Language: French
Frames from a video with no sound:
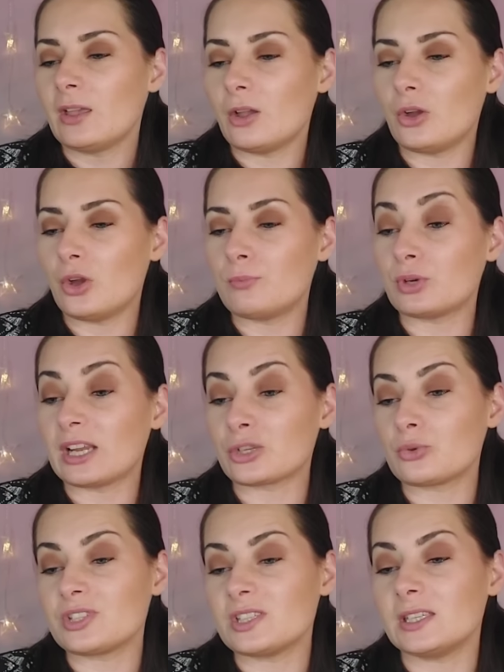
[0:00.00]
euh, pour la
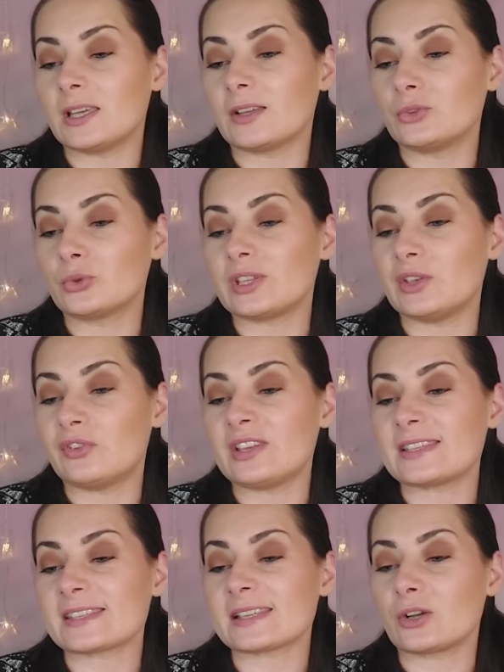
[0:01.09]
cuisine. Donc il fait
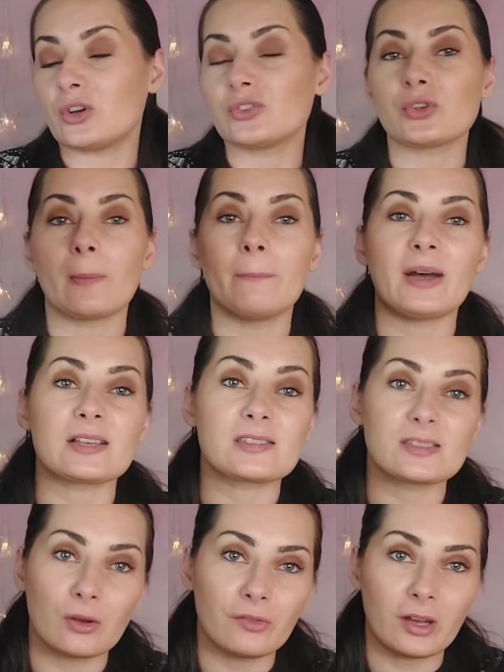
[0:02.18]
50 par
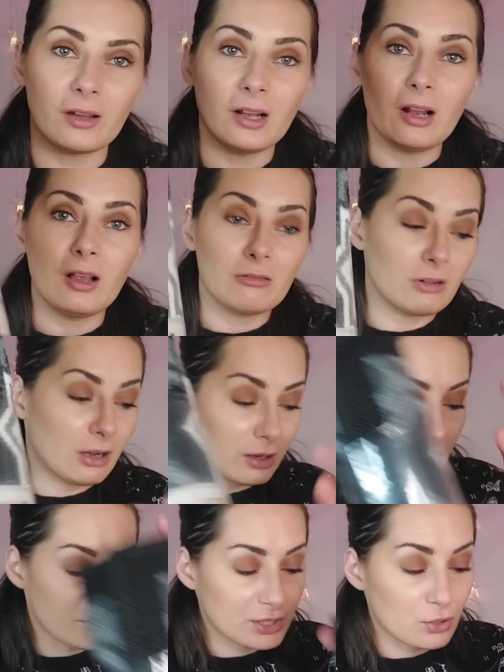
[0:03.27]
120. Voilà,
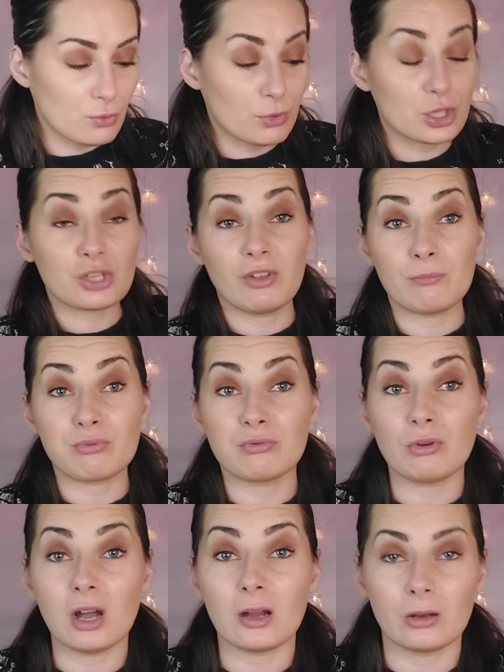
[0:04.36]
comme ça au moins je vais
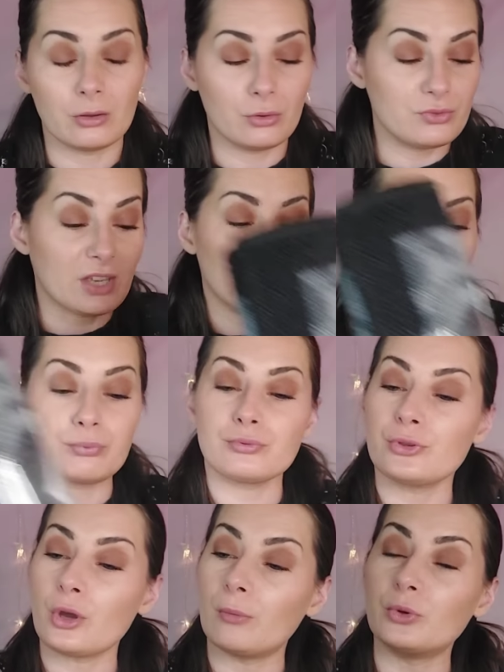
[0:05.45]
pouvoir... Euh, vous aviez
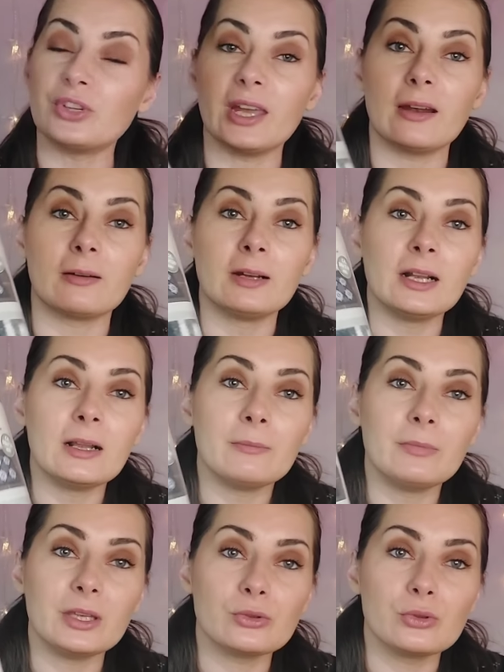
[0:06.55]
plusieurs modèles,
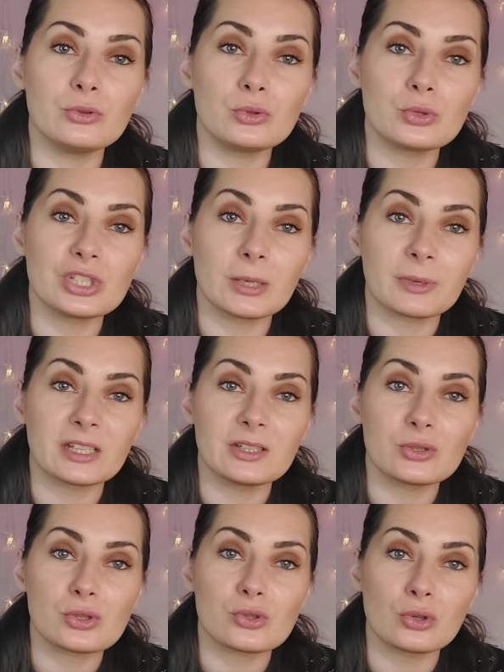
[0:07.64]
mais euh, du coup j'ai pris
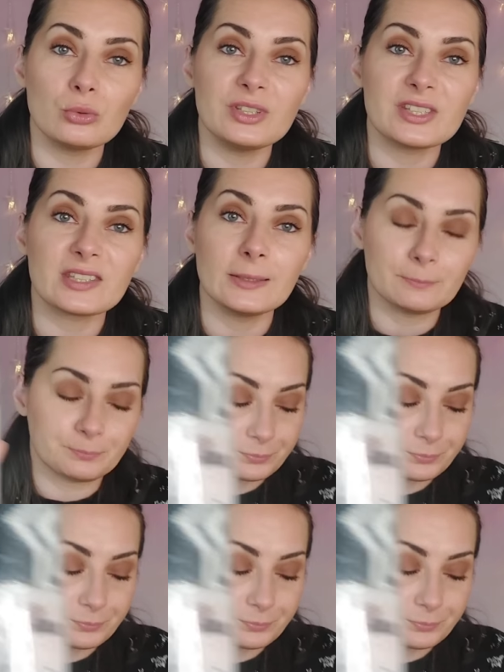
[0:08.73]
celui-ci.